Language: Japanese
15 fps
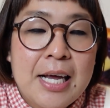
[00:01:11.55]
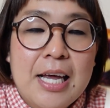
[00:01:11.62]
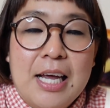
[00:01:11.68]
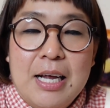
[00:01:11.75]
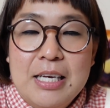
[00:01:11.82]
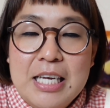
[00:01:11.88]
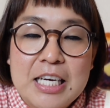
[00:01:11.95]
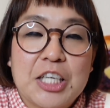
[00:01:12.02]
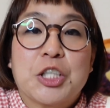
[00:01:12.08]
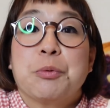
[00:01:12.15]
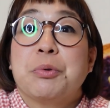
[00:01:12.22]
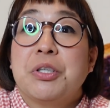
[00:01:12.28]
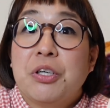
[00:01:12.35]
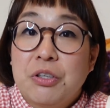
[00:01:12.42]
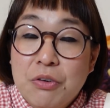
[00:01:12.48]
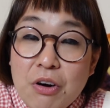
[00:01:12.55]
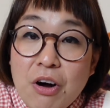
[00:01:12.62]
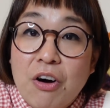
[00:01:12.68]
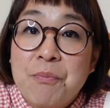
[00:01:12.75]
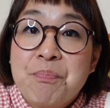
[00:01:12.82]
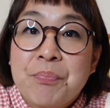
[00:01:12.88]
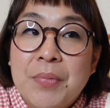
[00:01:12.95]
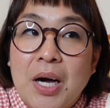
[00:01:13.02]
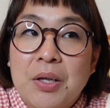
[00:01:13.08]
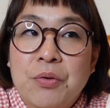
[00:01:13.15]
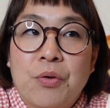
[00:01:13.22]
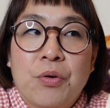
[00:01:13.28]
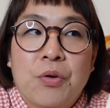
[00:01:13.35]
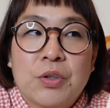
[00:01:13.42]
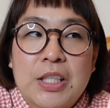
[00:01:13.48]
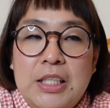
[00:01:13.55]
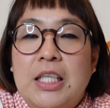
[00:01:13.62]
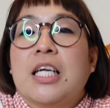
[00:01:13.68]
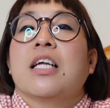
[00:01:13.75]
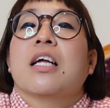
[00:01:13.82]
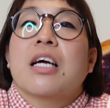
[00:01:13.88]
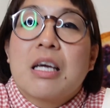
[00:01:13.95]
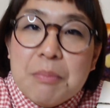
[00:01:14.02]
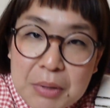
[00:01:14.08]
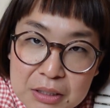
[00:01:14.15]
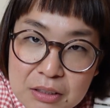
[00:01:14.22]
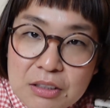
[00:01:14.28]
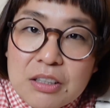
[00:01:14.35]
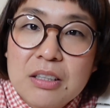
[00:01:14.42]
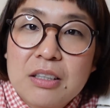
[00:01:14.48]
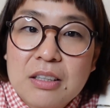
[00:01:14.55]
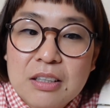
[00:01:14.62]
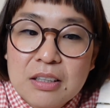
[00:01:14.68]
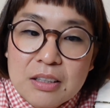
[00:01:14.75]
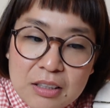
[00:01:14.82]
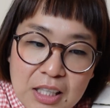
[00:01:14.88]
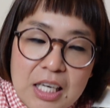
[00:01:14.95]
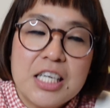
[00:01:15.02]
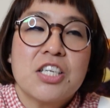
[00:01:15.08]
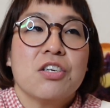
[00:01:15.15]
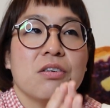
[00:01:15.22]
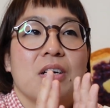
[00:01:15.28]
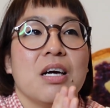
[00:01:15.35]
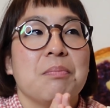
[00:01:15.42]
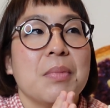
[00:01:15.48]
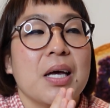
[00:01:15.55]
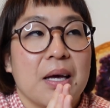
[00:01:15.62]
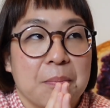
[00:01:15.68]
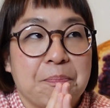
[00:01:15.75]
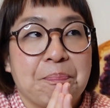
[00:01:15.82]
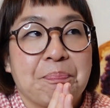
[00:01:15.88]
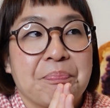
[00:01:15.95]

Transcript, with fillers: えー、妊活 Vlog を、あのー、させていただきます。で、一週間前、